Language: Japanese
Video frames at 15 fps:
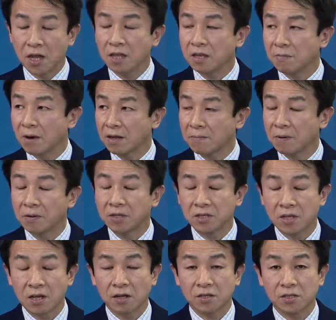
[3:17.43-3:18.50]
現にま今まで
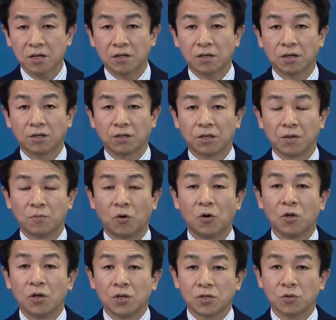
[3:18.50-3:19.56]
参加された方でも